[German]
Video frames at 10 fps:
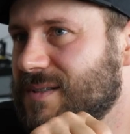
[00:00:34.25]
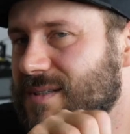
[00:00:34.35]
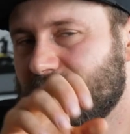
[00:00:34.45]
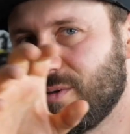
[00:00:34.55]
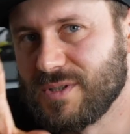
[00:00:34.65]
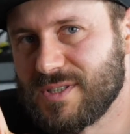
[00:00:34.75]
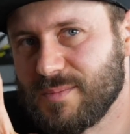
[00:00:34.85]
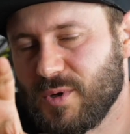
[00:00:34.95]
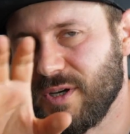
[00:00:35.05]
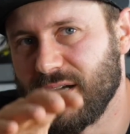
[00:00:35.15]
dieses große
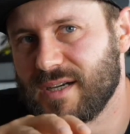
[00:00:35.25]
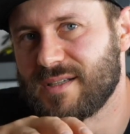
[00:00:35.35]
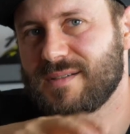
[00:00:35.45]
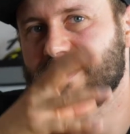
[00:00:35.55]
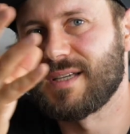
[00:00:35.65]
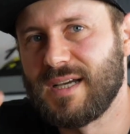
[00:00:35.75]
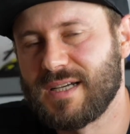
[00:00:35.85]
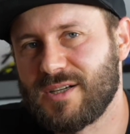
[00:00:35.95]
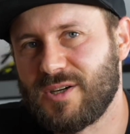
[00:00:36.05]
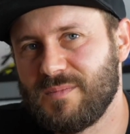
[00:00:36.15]
Projekt, das
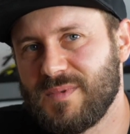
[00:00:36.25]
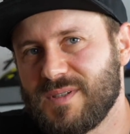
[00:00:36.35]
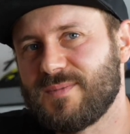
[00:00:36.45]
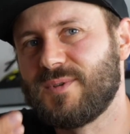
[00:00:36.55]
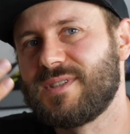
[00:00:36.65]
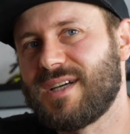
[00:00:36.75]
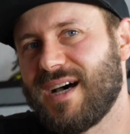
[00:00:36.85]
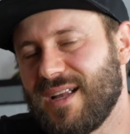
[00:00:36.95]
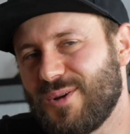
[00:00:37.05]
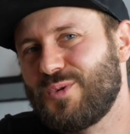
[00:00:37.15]
reingekommen ist, wo ein
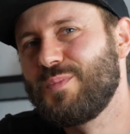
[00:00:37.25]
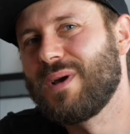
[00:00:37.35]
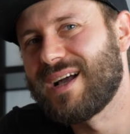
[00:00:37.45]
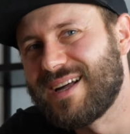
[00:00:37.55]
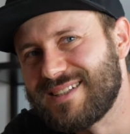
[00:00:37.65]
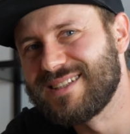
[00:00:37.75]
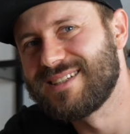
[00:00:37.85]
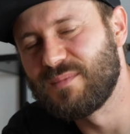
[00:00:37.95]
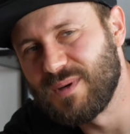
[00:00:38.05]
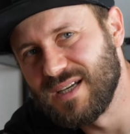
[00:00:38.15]
Teil Unbekannte
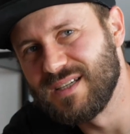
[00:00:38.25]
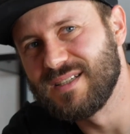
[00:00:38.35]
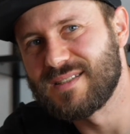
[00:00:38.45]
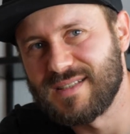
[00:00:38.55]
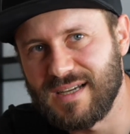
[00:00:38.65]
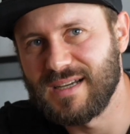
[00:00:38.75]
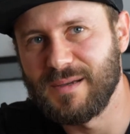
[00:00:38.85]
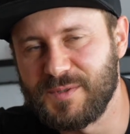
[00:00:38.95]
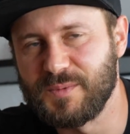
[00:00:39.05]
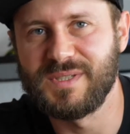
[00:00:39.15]
dabei ist. Da
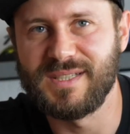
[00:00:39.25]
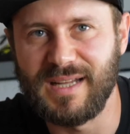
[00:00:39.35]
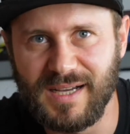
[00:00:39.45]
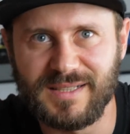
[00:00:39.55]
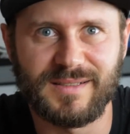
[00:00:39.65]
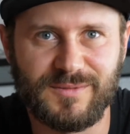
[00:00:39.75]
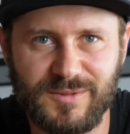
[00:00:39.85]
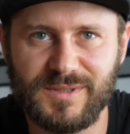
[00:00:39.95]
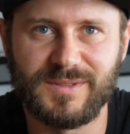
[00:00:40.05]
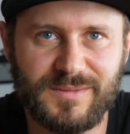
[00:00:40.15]
habe ich so ein bisschen Angst
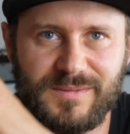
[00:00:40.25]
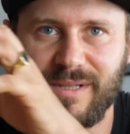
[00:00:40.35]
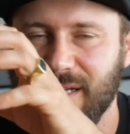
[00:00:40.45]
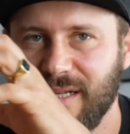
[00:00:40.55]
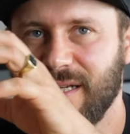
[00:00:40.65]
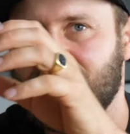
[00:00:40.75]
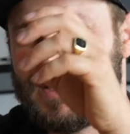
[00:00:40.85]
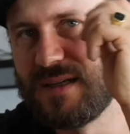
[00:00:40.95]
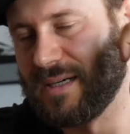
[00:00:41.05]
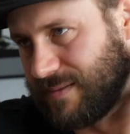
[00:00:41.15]
davor. So.
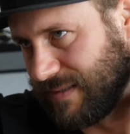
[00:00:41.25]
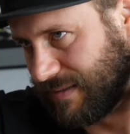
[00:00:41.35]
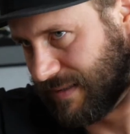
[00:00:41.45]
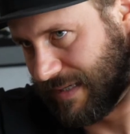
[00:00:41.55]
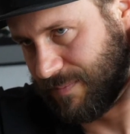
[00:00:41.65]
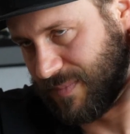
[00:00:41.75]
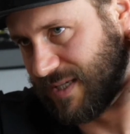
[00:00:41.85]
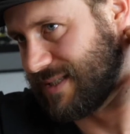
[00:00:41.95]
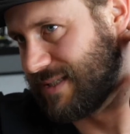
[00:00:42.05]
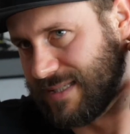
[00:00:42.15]
Aber ich gebe mich
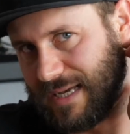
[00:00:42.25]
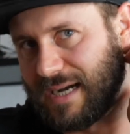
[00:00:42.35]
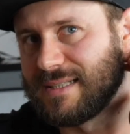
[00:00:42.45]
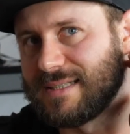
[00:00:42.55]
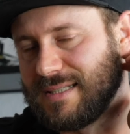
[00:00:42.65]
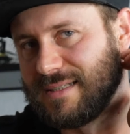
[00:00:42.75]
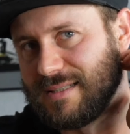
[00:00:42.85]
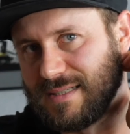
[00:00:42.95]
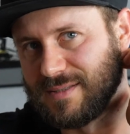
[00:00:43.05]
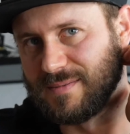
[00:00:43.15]
jetzt nicht dieser Angst hin.
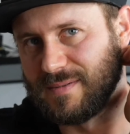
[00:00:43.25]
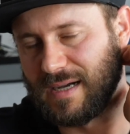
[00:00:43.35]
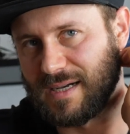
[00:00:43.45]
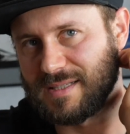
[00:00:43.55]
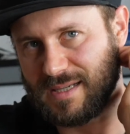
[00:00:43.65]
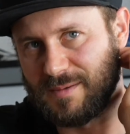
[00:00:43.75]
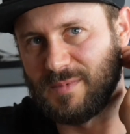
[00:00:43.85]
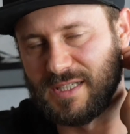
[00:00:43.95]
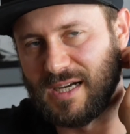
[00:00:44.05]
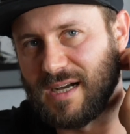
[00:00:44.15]
Also Angst kann
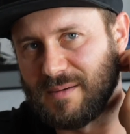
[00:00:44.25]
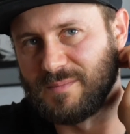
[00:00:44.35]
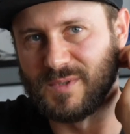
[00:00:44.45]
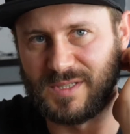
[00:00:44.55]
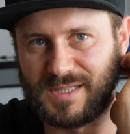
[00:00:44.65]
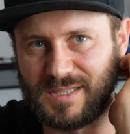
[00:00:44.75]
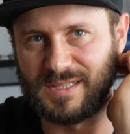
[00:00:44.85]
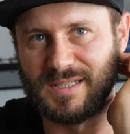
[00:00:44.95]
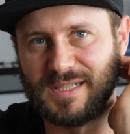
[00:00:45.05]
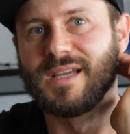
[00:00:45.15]
man ja haben und sich
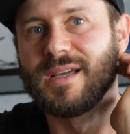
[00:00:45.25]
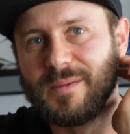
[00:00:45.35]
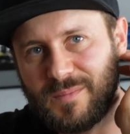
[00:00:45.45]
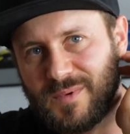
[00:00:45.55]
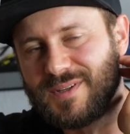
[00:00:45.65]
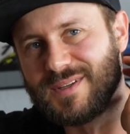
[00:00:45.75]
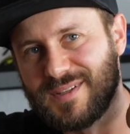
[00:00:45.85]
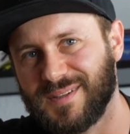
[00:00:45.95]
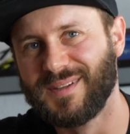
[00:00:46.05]
ihr hingeben und